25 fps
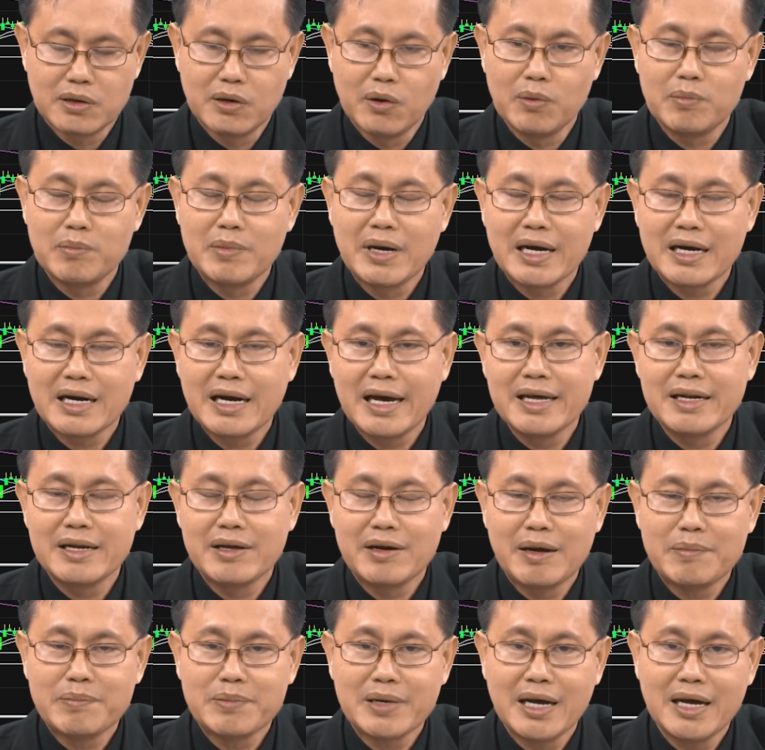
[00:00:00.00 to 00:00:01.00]
ลงมาใกล้แน
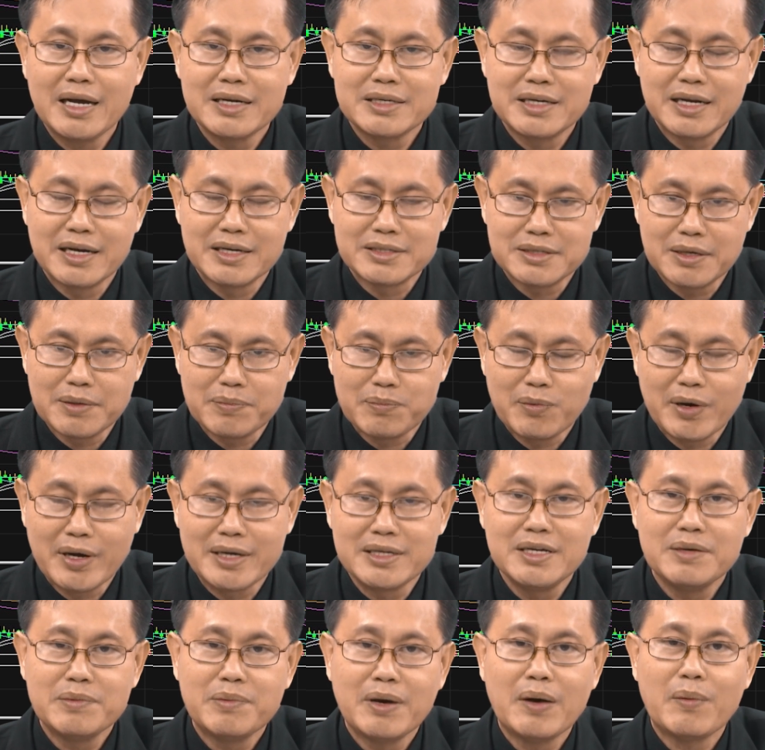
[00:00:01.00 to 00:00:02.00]
วรับค่าเฉลี่ย10วัน
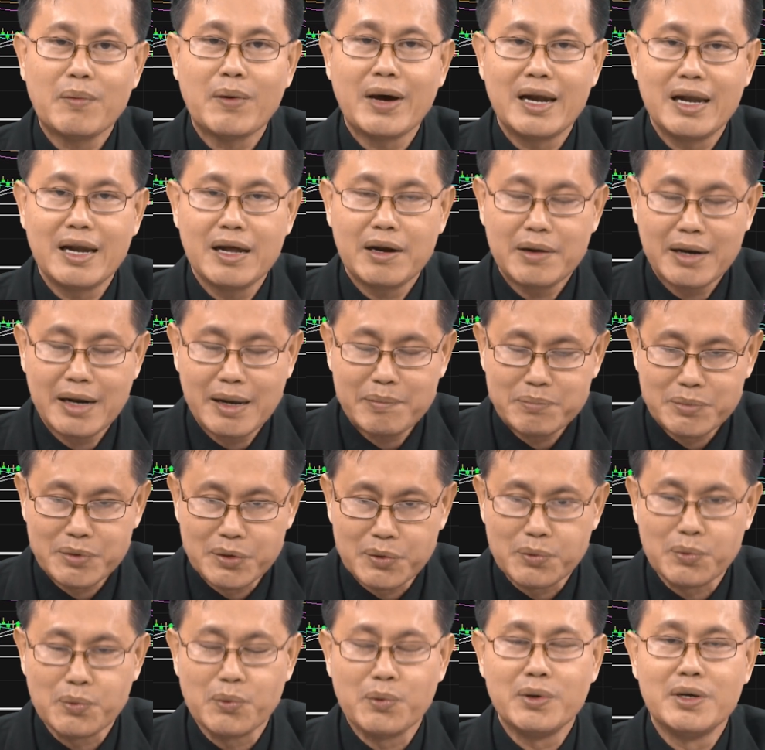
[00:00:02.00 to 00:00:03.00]
25วันแล้วรับ
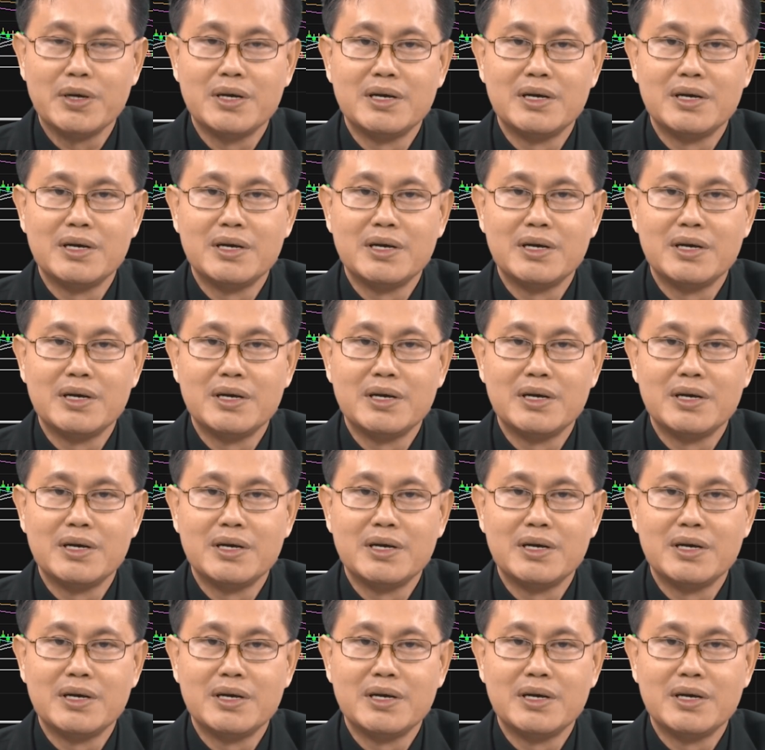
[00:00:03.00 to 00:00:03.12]
อยู่